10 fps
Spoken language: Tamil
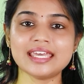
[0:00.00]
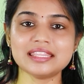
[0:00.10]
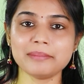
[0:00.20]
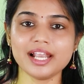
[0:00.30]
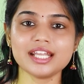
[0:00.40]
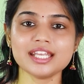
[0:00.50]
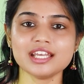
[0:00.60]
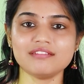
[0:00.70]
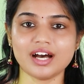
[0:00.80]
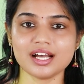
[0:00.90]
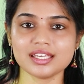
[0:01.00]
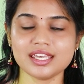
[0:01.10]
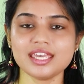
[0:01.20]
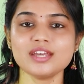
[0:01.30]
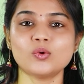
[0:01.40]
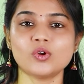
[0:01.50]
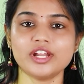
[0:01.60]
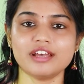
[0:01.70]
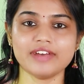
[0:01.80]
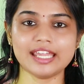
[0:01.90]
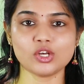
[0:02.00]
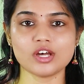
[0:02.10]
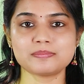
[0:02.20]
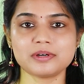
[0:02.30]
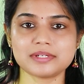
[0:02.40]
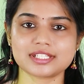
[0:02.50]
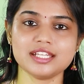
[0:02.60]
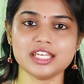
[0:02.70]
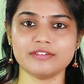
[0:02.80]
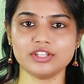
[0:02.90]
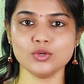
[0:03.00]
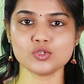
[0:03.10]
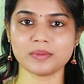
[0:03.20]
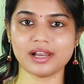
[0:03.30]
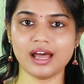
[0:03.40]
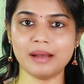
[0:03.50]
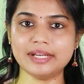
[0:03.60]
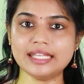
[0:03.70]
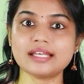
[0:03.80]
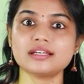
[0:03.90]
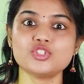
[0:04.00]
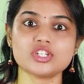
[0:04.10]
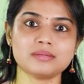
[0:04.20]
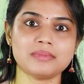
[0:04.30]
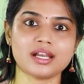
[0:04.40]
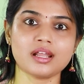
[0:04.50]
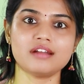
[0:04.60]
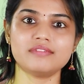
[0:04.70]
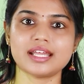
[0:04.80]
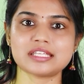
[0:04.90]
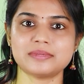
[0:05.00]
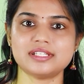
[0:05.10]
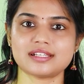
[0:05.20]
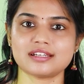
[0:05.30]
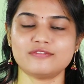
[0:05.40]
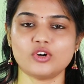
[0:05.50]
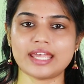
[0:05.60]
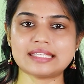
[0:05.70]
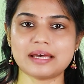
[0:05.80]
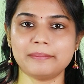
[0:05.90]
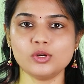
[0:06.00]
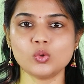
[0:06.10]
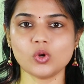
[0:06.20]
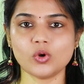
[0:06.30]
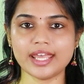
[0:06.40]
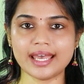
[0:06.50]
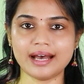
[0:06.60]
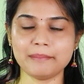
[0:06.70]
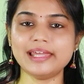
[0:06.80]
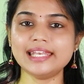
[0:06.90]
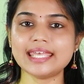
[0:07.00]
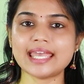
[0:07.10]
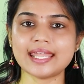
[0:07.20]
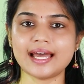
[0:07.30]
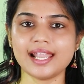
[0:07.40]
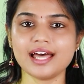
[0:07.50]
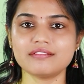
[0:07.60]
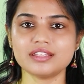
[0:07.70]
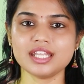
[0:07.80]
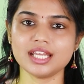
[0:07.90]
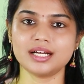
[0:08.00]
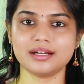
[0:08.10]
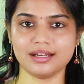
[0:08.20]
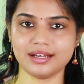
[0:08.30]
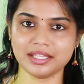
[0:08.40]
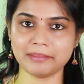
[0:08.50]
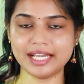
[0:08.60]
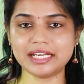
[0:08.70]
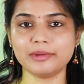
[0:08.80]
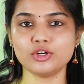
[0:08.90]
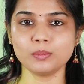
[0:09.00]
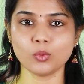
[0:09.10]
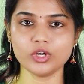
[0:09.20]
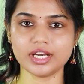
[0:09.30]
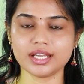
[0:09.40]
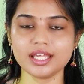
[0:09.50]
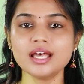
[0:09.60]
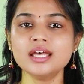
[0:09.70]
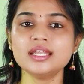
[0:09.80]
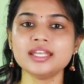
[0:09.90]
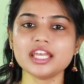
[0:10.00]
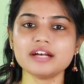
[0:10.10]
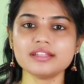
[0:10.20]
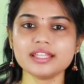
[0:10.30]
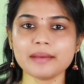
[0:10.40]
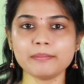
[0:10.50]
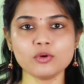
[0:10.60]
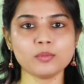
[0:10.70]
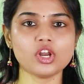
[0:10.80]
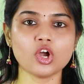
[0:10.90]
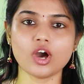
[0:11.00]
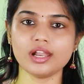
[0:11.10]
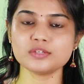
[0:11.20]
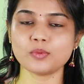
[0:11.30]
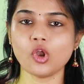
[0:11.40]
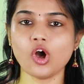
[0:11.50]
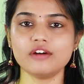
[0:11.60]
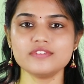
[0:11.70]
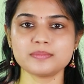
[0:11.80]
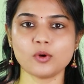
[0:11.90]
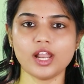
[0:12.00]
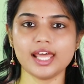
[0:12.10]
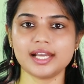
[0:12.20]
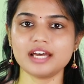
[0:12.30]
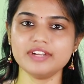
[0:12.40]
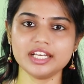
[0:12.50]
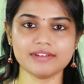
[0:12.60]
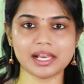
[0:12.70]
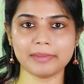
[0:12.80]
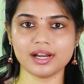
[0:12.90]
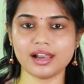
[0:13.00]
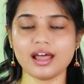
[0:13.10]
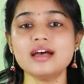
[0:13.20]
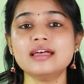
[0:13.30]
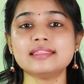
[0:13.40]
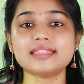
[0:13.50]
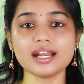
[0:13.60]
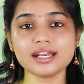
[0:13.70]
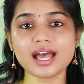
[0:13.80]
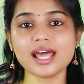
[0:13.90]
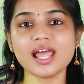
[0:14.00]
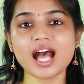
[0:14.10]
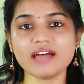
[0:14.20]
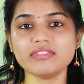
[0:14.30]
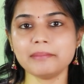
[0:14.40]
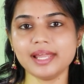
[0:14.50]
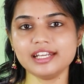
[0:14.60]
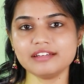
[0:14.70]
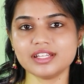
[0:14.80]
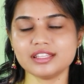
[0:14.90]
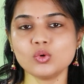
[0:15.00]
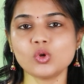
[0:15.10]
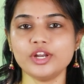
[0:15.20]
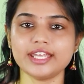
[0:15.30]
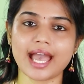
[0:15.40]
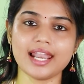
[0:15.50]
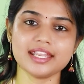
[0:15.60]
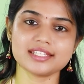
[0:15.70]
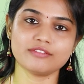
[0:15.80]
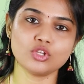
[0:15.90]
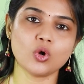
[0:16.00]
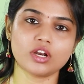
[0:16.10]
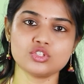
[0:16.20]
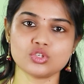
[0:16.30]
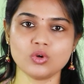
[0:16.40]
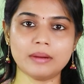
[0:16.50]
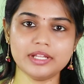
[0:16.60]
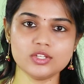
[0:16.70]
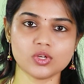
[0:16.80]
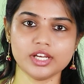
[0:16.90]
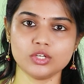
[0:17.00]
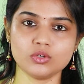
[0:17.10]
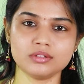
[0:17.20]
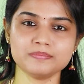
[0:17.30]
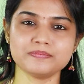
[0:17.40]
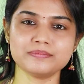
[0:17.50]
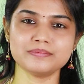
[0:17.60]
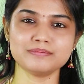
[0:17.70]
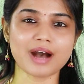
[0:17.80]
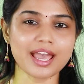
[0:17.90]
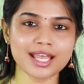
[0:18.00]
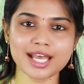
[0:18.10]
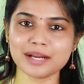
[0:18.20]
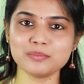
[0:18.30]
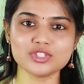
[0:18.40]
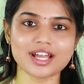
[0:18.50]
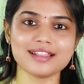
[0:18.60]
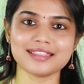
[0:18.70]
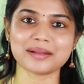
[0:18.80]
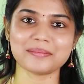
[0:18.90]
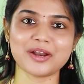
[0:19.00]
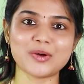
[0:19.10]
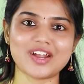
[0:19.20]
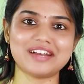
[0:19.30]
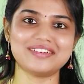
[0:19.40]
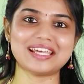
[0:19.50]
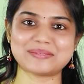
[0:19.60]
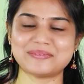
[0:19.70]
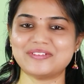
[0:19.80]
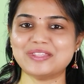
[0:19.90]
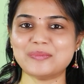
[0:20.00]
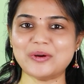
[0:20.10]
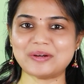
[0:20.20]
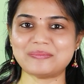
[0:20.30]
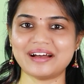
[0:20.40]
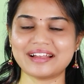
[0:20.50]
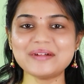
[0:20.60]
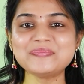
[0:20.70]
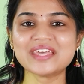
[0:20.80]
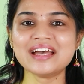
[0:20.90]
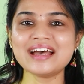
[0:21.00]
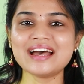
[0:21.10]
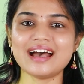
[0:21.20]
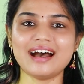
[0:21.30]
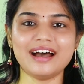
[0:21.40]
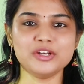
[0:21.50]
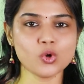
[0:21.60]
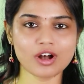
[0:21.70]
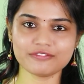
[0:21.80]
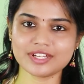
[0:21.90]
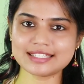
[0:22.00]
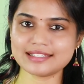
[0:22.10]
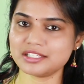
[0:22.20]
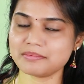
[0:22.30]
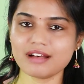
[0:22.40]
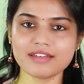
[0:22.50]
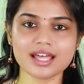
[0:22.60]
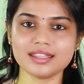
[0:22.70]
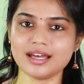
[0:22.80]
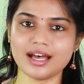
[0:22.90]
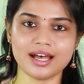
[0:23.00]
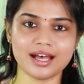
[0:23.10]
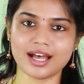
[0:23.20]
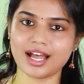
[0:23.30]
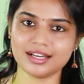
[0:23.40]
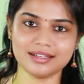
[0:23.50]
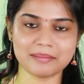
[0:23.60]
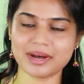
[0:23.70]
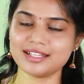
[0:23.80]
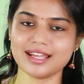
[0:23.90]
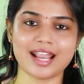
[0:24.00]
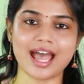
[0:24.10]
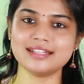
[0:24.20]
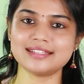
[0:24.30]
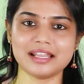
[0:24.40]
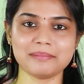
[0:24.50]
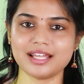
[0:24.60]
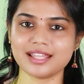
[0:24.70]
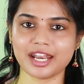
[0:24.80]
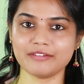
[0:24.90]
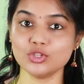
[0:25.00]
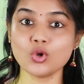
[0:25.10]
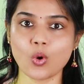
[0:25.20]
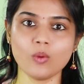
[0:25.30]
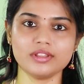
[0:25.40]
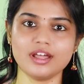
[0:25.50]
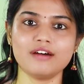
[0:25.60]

இந்த பெல்ட்டை நீங்கள் வாங்கி உங்களுடைய வெயிட் லாஸ் பர்பஸ்க்கு நீங்கள் வந்து யூஸ் பண்ணலாம் அப்படின்னு எக்கச்சக்கமான அட்வர்டைஸ்மெண்ட்ஸ் இருக்குது ஃபார் எக்ஸாம்பிள் உங்களுடைய பெல்லி ஏரியாவில் அதை வந்து நீங்கள் அந்த பெல்ட்டை மட்டும் போட்டுட்டு நீங்கள் வந்து எப்பவும் போல் காலேஜ் போகலாம் ஆஃபீஸ் போகலாம் இல்லைனா வீட்டு வேலை பண்ணலாம் தன்னால் அந்த பெல்ட்டு வந்து உங்களுடைய கேலரிஸை வந்து குறைச்சிரும் அப்படின்னு சொல்லிட்டு ஒரு பயங்கர முட்டாள்தனமான ஒரு அட்வர்டைஸ்மெண்ட் வந்து போட்டிருப்பாங்க நோ அஃபென்ஸ் நிஜமாவே அந்த அந்த மாதிரியான ஆட்ஸ் எல்லாம் பார்த்தா எனக்கு வந்து கோவம்